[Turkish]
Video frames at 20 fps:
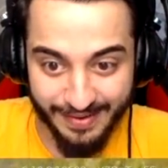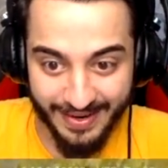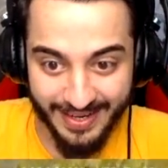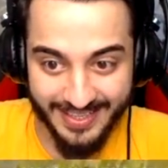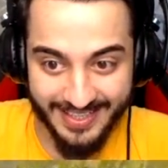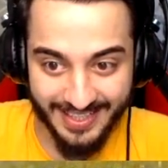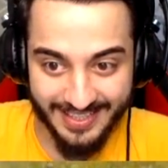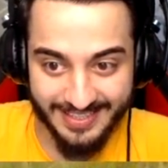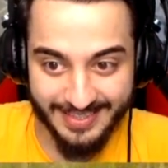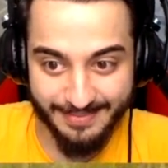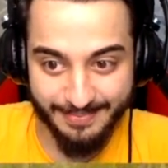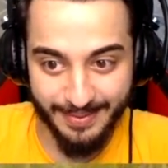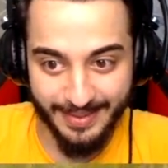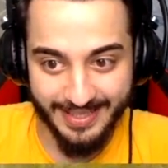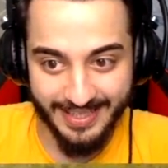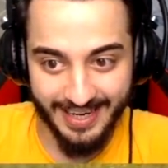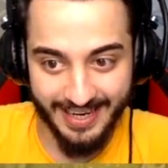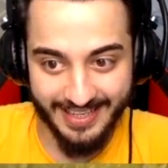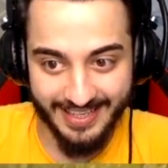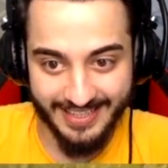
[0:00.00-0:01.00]
level kask
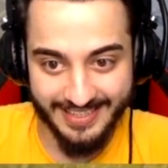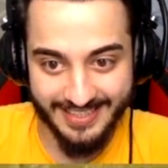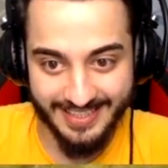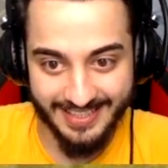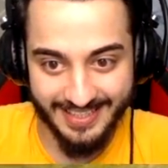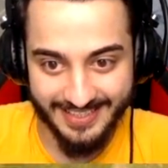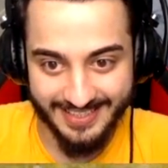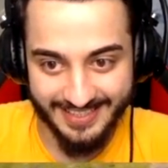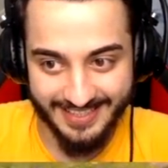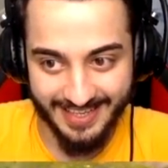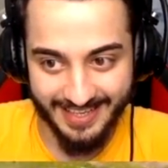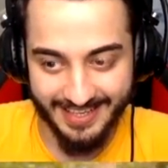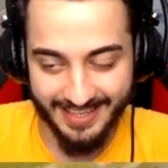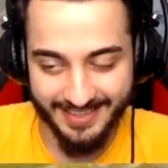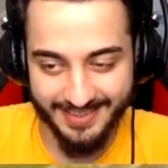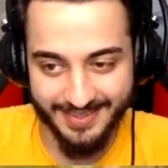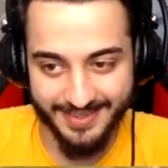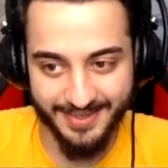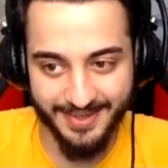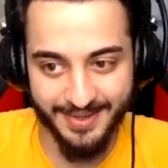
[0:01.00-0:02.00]
bakın arkadaşlar nasıl tek
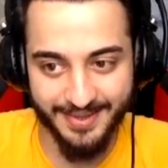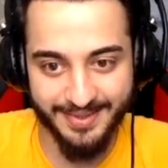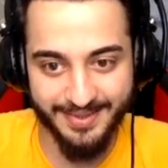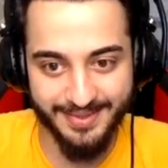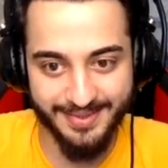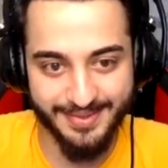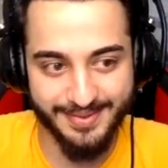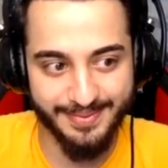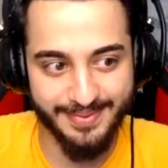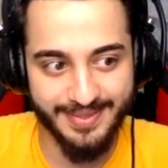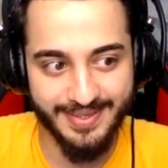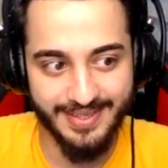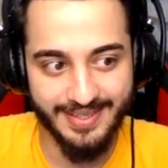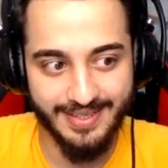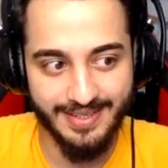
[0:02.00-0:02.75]
attı gördünüz mü?